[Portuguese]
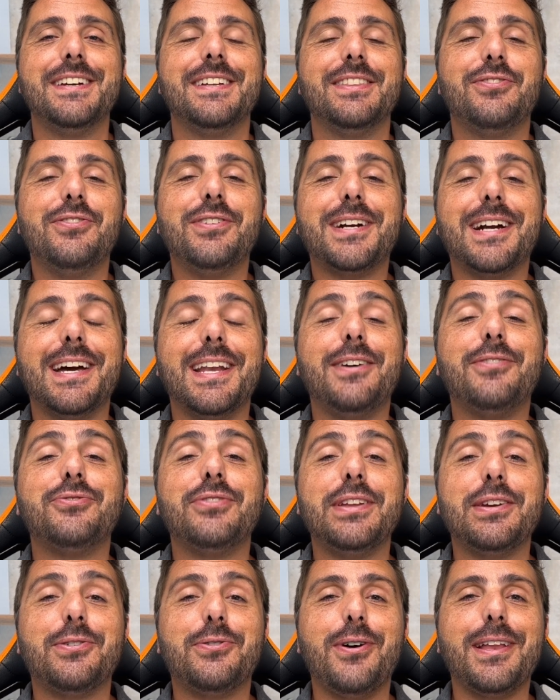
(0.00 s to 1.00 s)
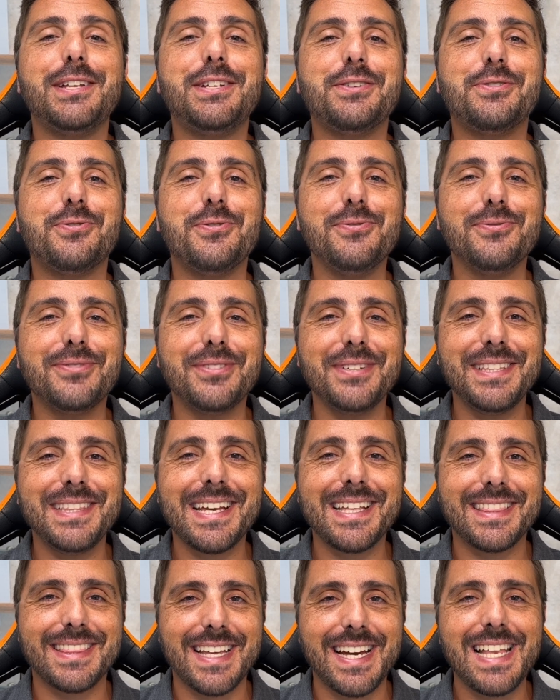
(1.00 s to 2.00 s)
Do canal do Nicola te conto em
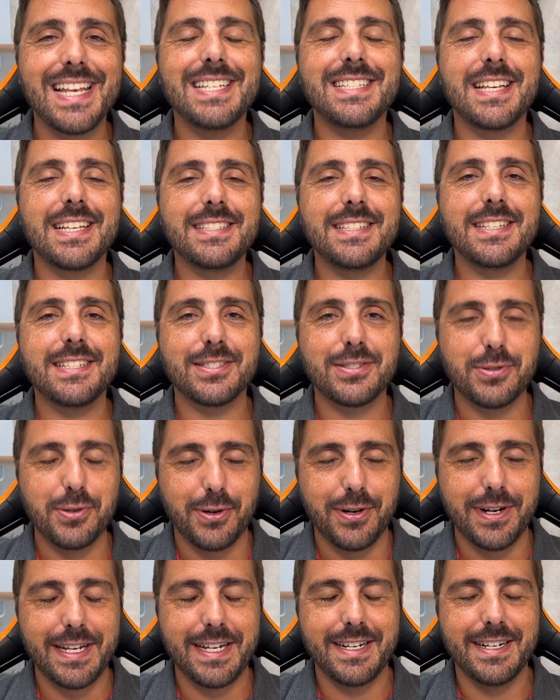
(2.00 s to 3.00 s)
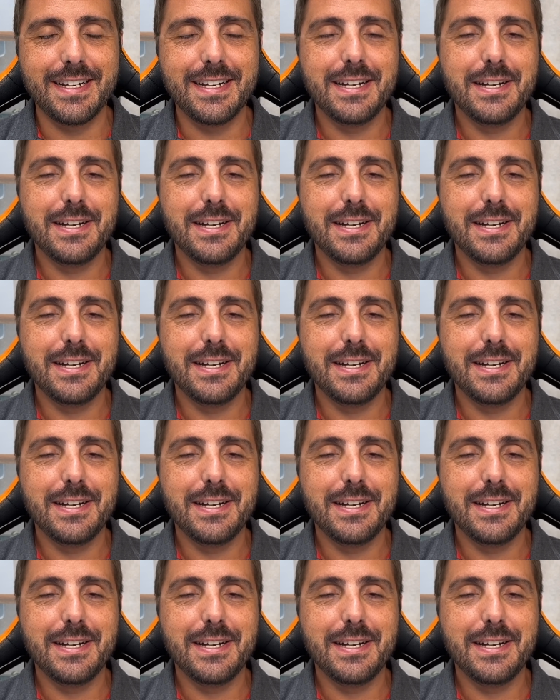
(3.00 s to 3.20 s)
detalhes essa história.